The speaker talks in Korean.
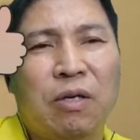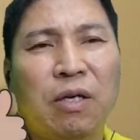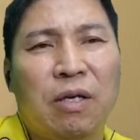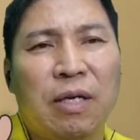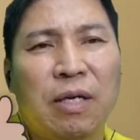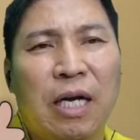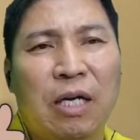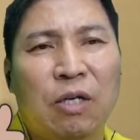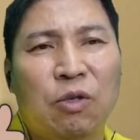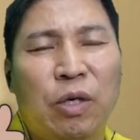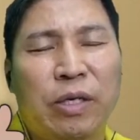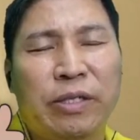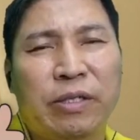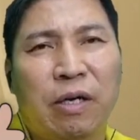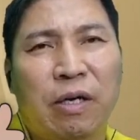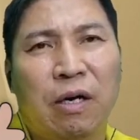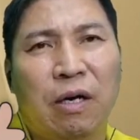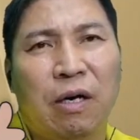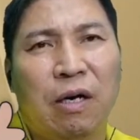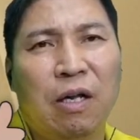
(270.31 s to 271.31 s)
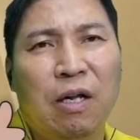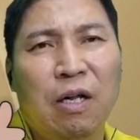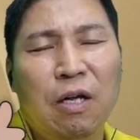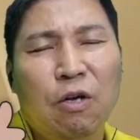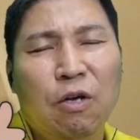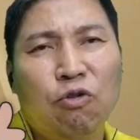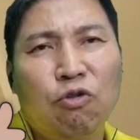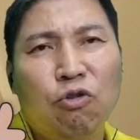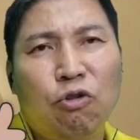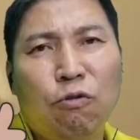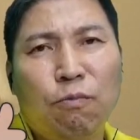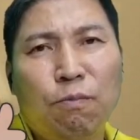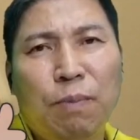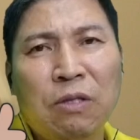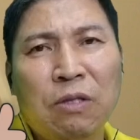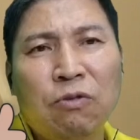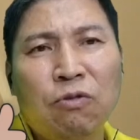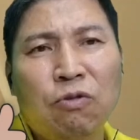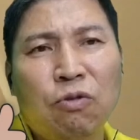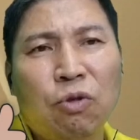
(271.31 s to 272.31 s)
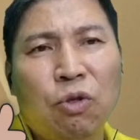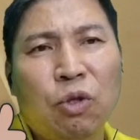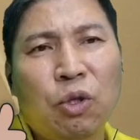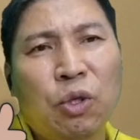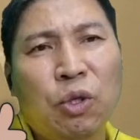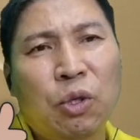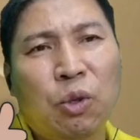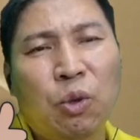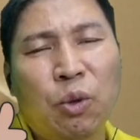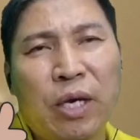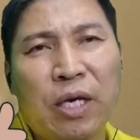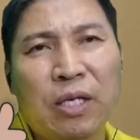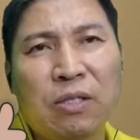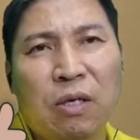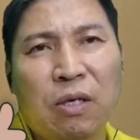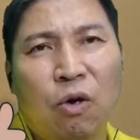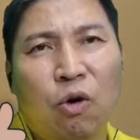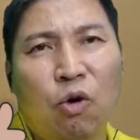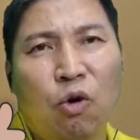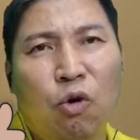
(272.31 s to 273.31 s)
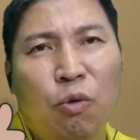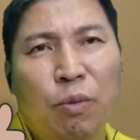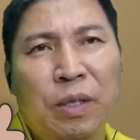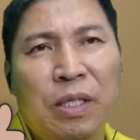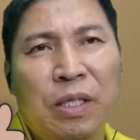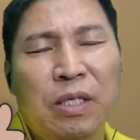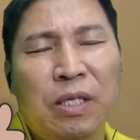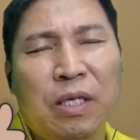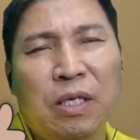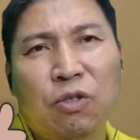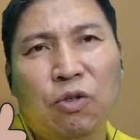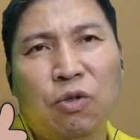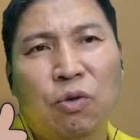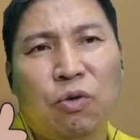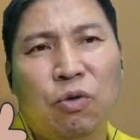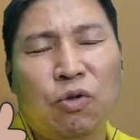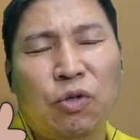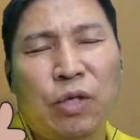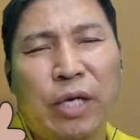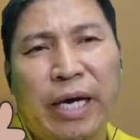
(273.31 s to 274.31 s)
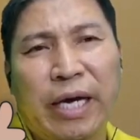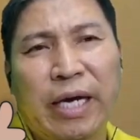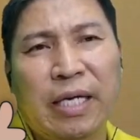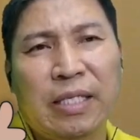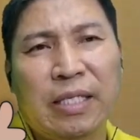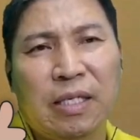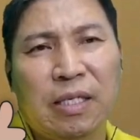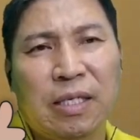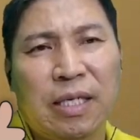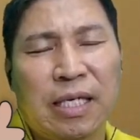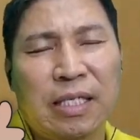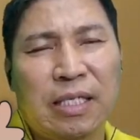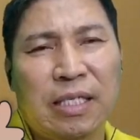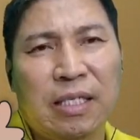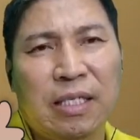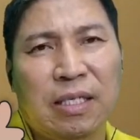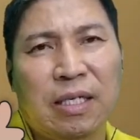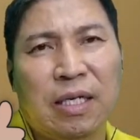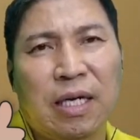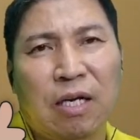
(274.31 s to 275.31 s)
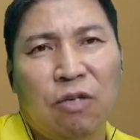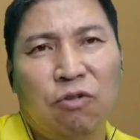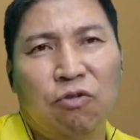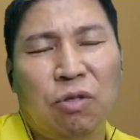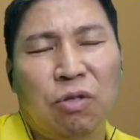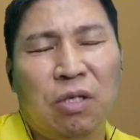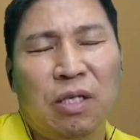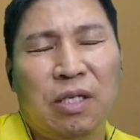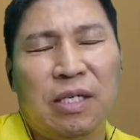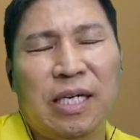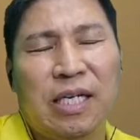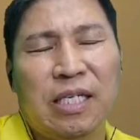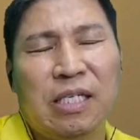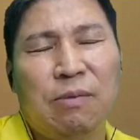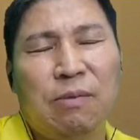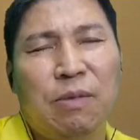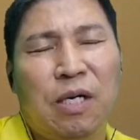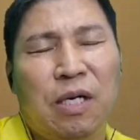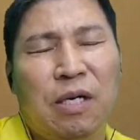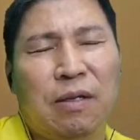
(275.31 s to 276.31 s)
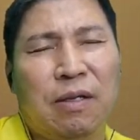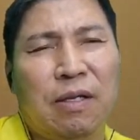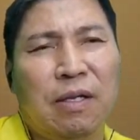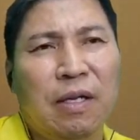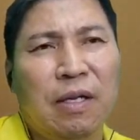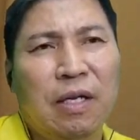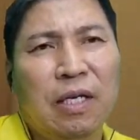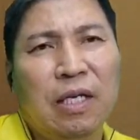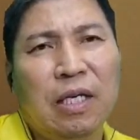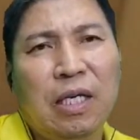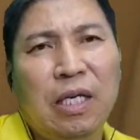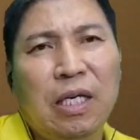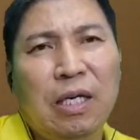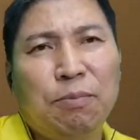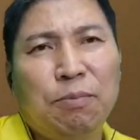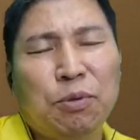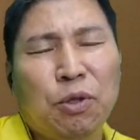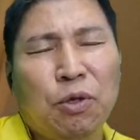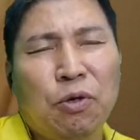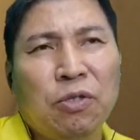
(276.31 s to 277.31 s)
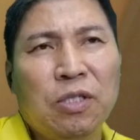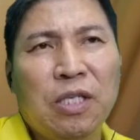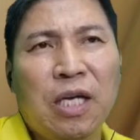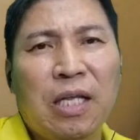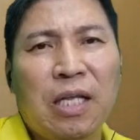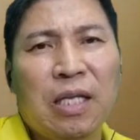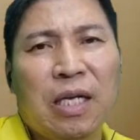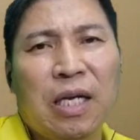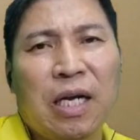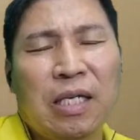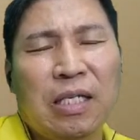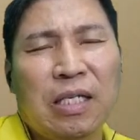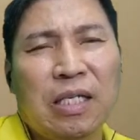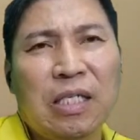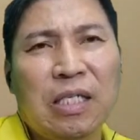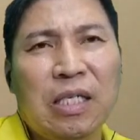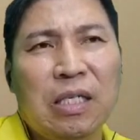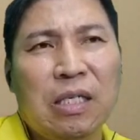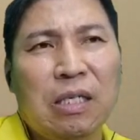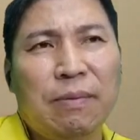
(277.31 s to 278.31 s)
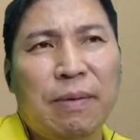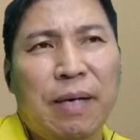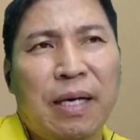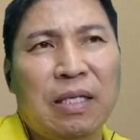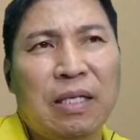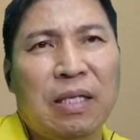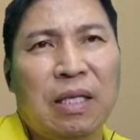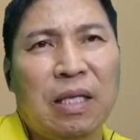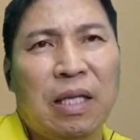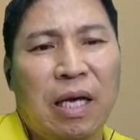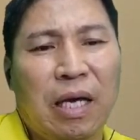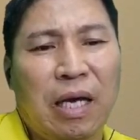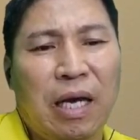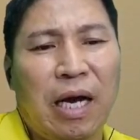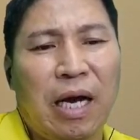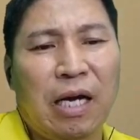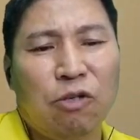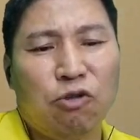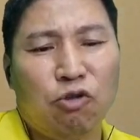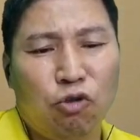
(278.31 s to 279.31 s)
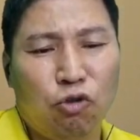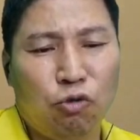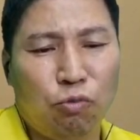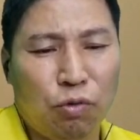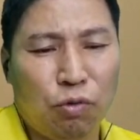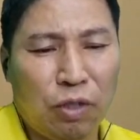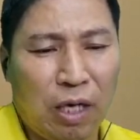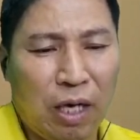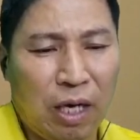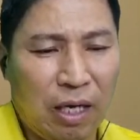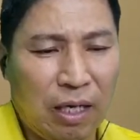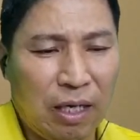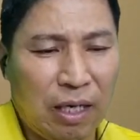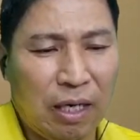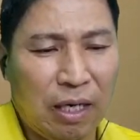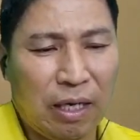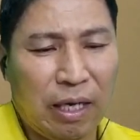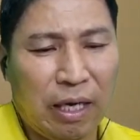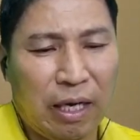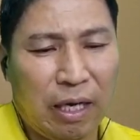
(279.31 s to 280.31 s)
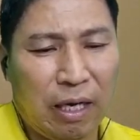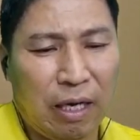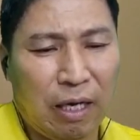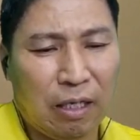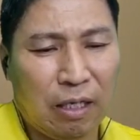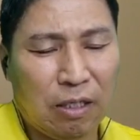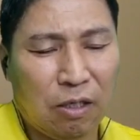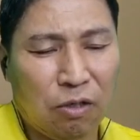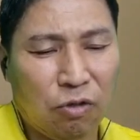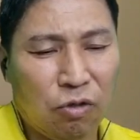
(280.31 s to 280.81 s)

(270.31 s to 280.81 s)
경강로에서 6번 국도를 통해서 오빈역 쪽으로 좌회전하시거나 유턴을 하시면 이 부동산까지 진입하는데 아주 무난하게 저,